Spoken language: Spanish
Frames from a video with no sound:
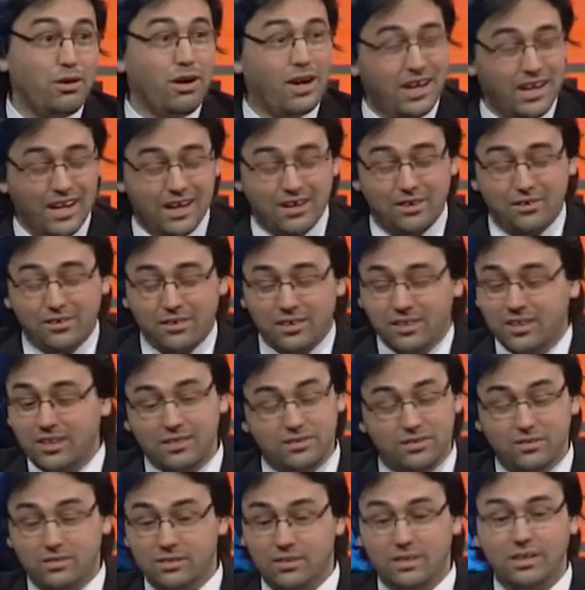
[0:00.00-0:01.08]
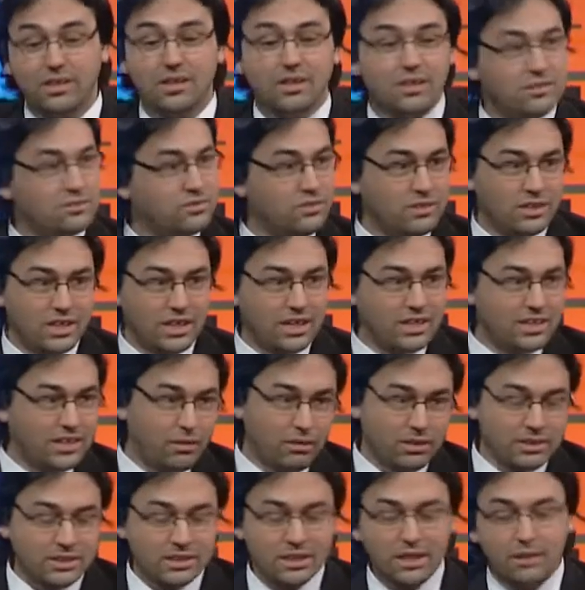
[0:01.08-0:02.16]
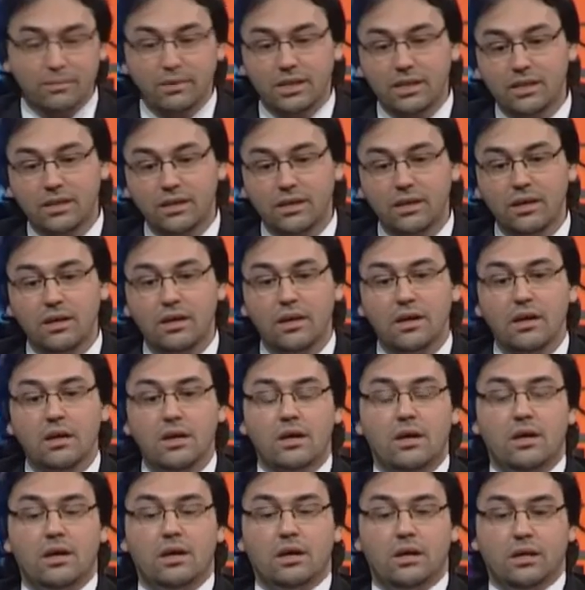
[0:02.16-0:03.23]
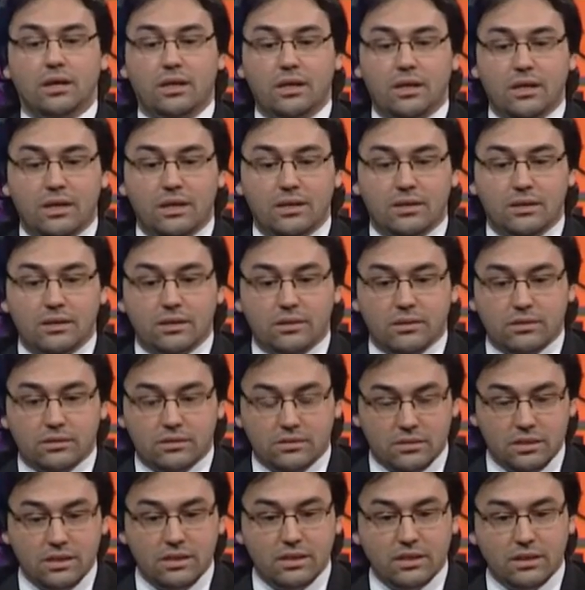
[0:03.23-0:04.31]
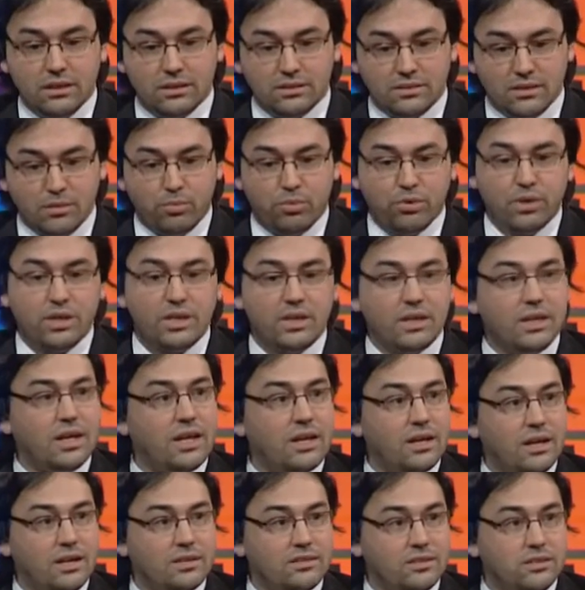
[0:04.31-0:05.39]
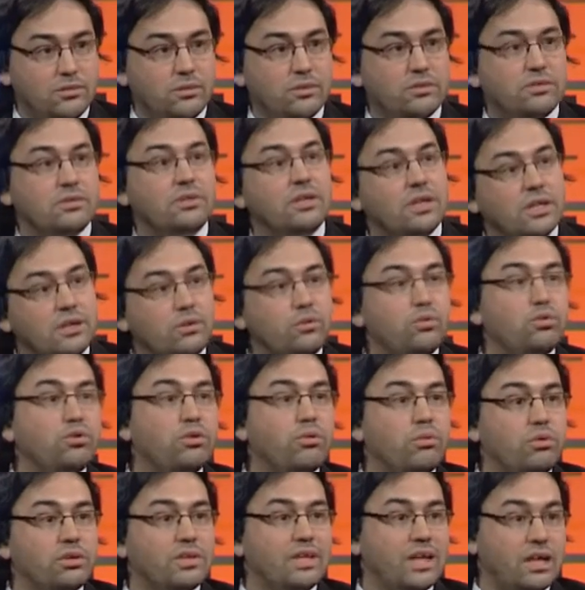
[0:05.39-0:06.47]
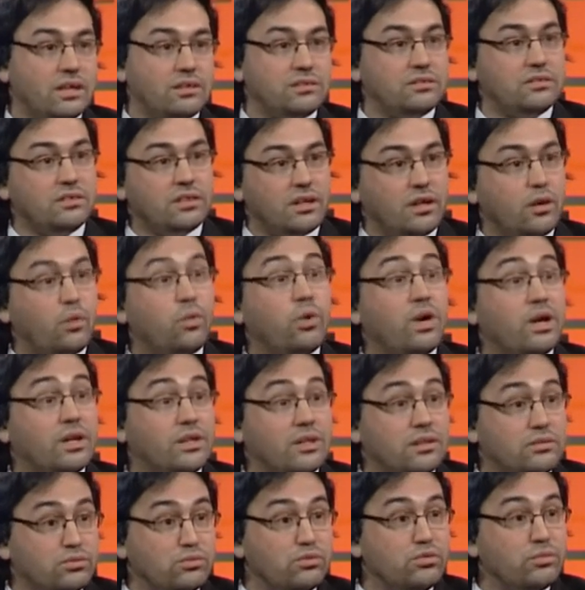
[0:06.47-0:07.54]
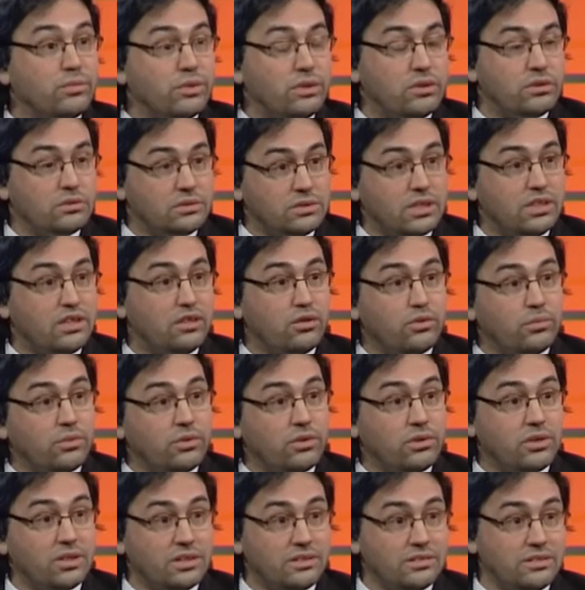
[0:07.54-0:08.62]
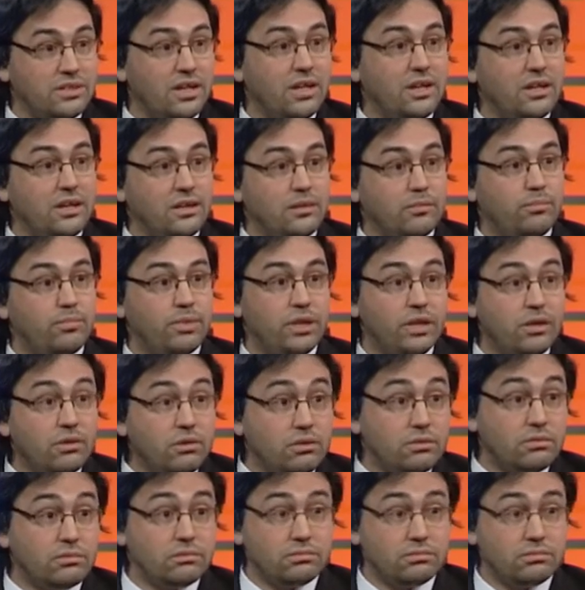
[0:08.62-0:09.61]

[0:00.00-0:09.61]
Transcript: va a la Corte, son, son estas básicamente sí se puede dar la situación de uno votar si recuerda su número, serie y número de credencial, pero